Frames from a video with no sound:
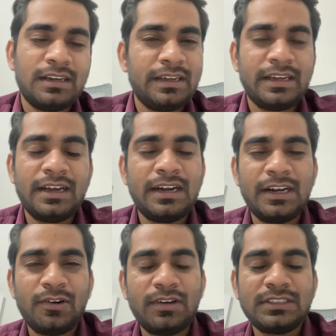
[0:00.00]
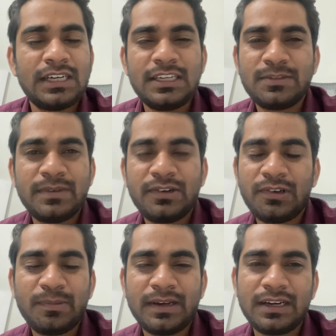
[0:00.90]
एक घंटा हुआ चालीस मिनट
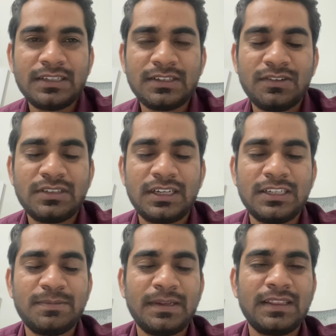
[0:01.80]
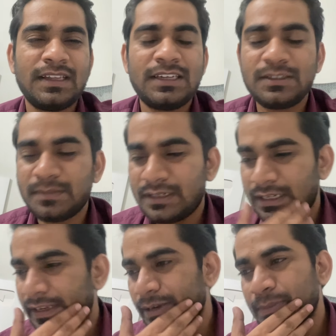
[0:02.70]
और मान के चलो चालीस पैंतालीस मिनट
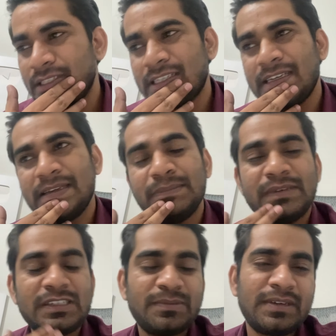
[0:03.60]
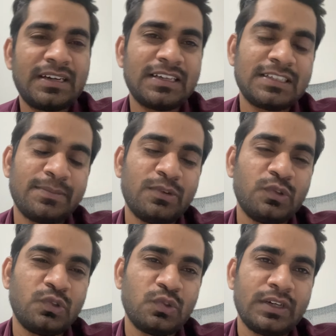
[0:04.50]
एक बज के बीस मिनट का समय
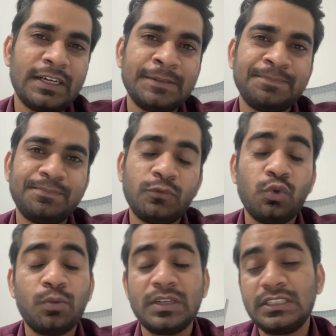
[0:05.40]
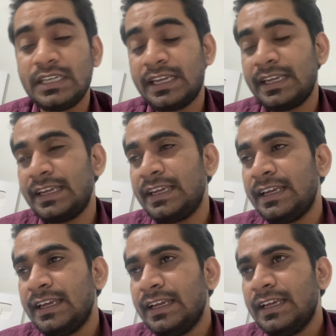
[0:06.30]
हो चुका है दो बज जाएंगे
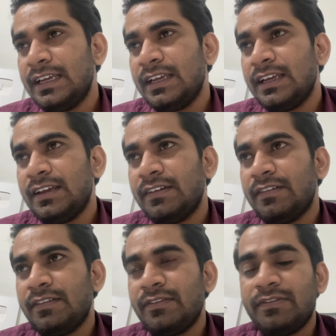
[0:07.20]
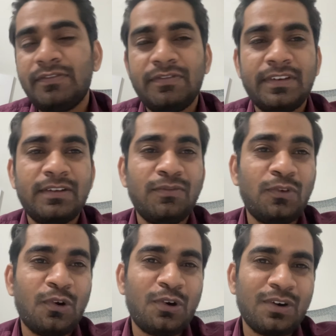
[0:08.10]
फिर
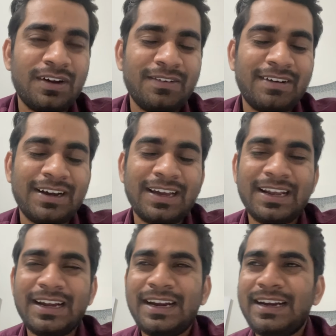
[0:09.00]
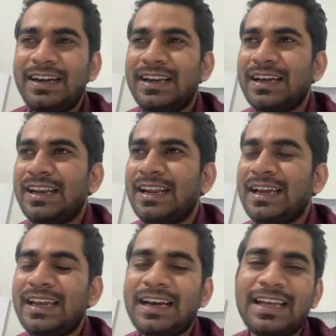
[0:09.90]
ब्लॉग वगैरह एडिट करना
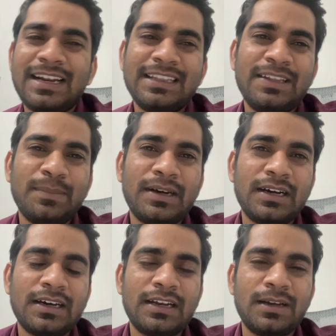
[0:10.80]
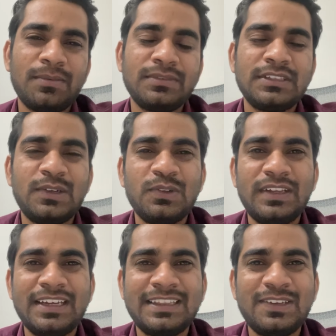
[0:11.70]
है यार दिमाग खराब चलो
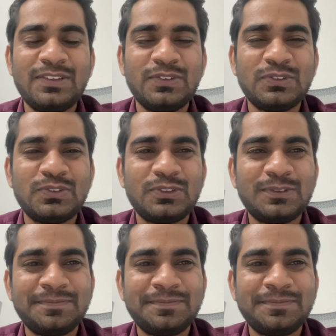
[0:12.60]
देखते हैं दोस्तों